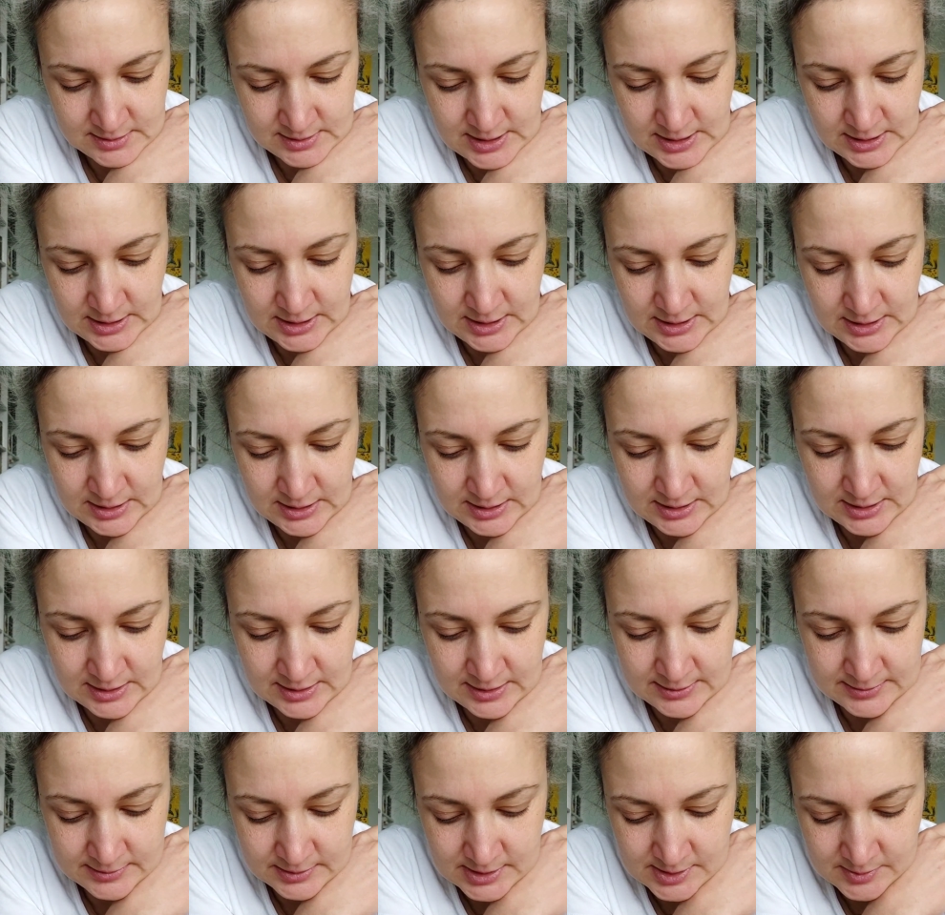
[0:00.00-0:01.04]

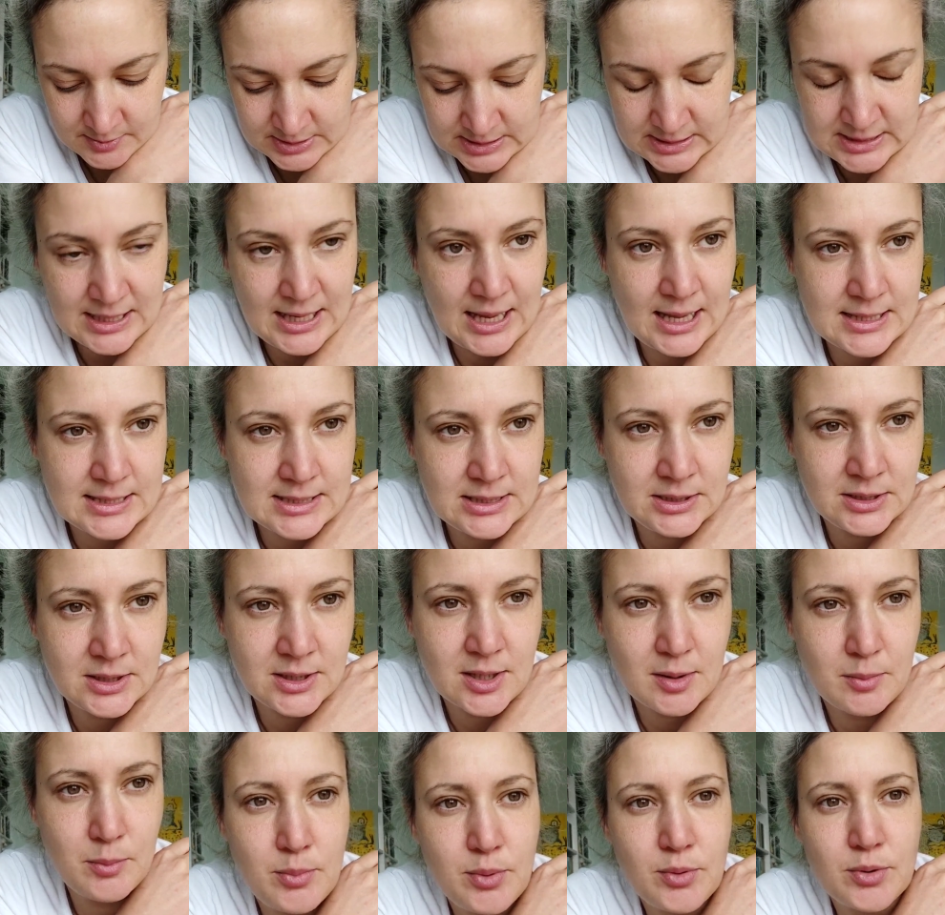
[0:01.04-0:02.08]
какие-то самостоятельные
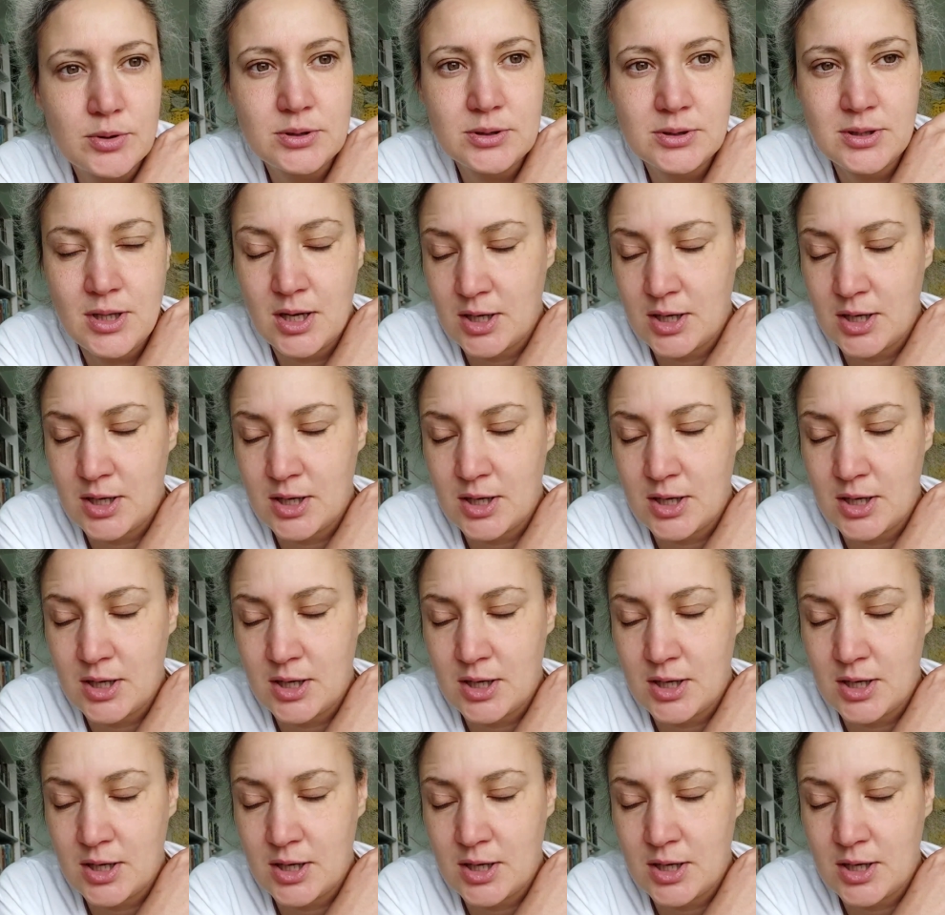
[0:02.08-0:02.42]
работы,